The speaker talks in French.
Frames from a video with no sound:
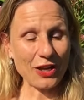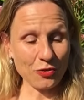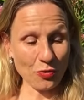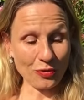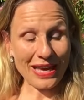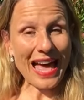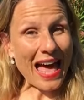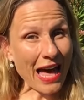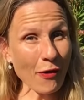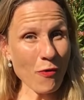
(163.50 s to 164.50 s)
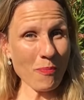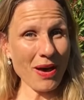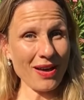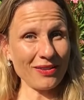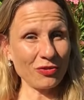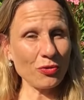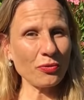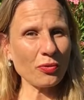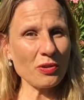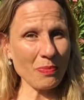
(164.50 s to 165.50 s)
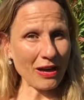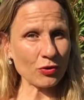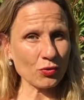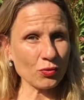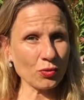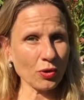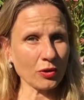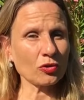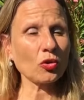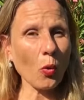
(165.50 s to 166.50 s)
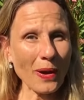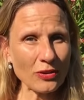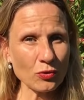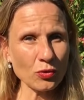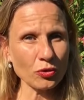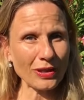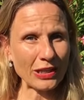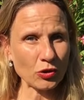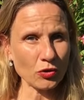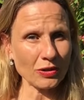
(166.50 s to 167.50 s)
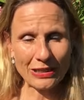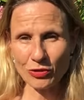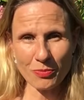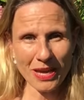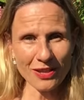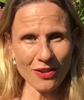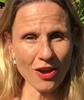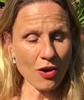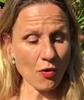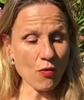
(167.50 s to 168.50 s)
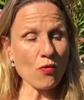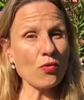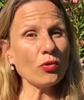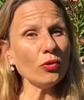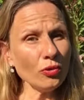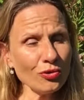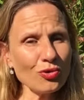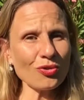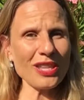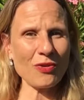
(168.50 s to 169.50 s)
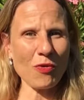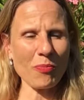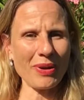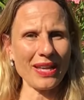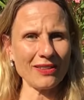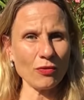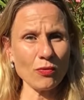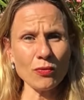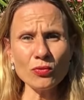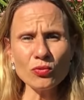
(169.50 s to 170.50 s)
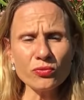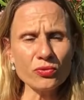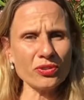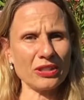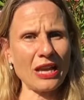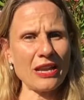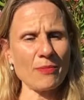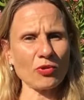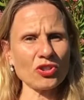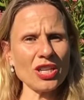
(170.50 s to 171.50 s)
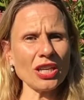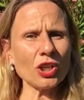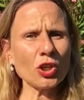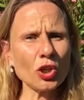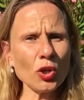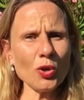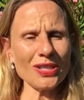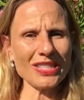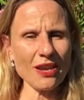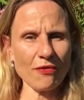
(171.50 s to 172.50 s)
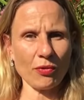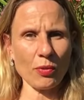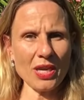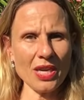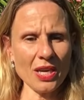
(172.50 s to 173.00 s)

Donc un repas de fruits par jour, trois jours dans la, la semaine, ou une journée complète où vous n'allez manger que des fruits.